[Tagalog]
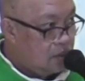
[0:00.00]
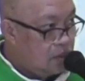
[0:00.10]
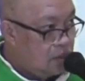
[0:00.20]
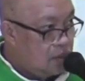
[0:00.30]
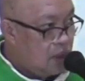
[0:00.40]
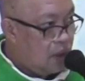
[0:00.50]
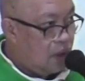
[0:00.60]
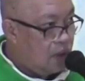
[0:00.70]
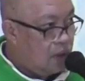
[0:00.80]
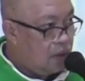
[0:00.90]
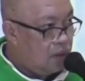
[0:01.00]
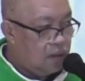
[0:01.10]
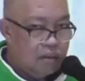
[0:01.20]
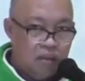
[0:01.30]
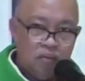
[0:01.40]
Oh.
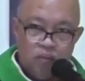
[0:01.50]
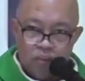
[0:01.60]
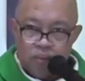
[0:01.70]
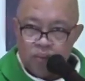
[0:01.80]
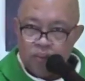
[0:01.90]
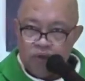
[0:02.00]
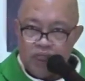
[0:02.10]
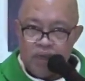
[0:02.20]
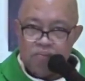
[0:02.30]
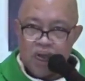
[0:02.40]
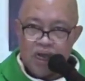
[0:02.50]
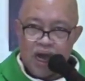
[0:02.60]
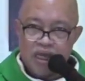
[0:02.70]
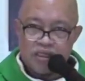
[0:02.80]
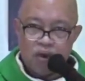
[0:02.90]
Pwede
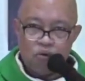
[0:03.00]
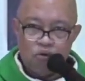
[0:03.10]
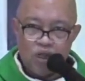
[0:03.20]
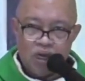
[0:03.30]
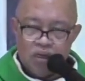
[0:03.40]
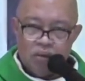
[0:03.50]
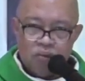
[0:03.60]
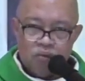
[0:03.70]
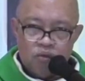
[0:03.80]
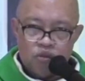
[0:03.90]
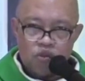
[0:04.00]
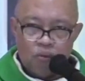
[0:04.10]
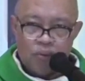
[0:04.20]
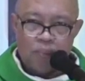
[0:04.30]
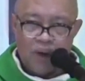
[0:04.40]
magkasya, kula. Sobra
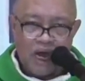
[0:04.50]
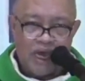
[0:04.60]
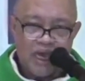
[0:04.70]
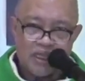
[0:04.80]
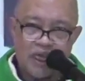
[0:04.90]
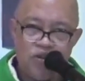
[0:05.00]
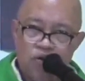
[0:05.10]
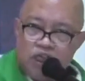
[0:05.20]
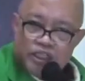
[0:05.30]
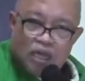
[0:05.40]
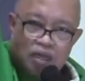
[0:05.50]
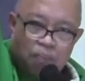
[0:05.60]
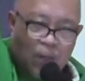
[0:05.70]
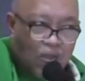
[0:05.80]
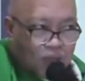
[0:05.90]
pa nga yata yung isang
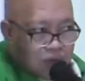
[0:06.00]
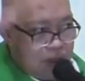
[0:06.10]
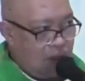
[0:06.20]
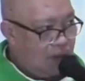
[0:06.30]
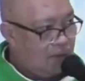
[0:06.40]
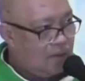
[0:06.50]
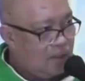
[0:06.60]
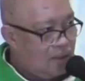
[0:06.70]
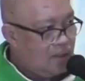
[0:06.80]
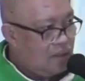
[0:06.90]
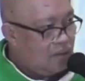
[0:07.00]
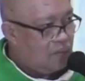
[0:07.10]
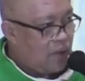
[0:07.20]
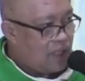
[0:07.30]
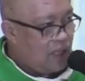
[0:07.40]
paganon eh
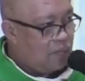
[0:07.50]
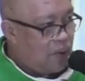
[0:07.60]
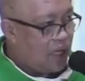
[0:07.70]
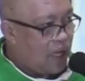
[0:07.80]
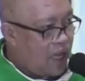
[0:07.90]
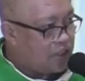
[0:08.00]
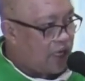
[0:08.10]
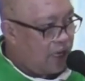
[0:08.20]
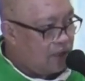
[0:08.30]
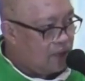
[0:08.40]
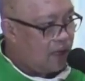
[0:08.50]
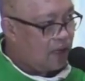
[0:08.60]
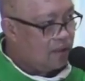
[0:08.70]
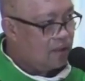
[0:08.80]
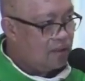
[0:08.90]
pwedeng pagkasyahin na.
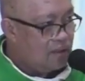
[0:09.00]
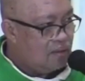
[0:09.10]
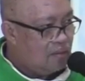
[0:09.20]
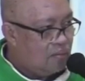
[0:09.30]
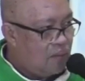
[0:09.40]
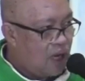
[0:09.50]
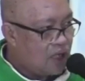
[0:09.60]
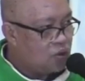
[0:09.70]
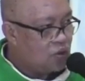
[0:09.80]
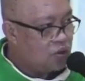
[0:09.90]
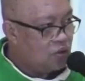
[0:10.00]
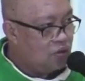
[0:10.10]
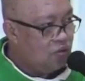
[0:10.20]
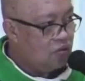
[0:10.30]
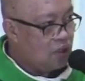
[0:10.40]
Baka susunod
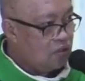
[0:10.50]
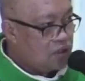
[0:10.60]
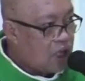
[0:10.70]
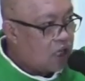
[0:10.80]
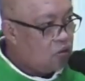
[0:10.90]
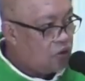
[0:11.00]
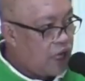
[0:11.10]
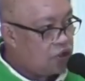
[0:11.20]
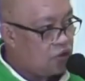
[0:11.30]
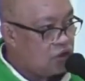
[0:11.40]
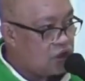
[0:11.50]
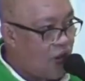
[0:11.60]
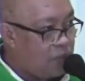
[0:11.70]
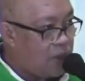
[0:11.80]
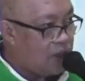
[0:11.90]
sa adoration
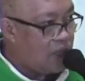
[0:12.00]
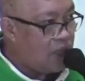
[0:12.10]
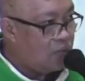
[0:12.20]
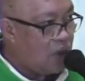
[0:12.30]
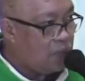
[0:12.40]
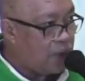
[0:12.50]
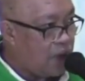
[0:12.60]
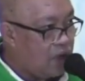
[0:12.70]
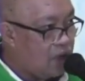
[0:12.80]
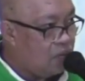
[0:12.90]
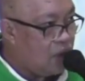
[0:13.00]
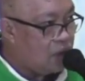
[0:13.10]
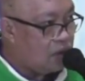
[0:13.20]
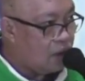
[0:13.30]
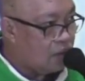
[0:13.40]
chapel na lang mag-prayer
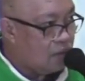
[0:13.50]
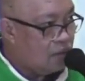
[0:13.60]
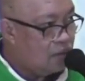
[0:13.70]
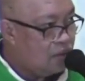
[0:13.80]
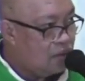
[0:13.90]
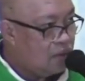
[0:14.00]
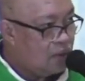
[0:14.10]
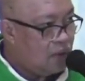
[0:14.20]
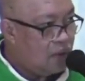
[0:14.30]
meeting. Oh.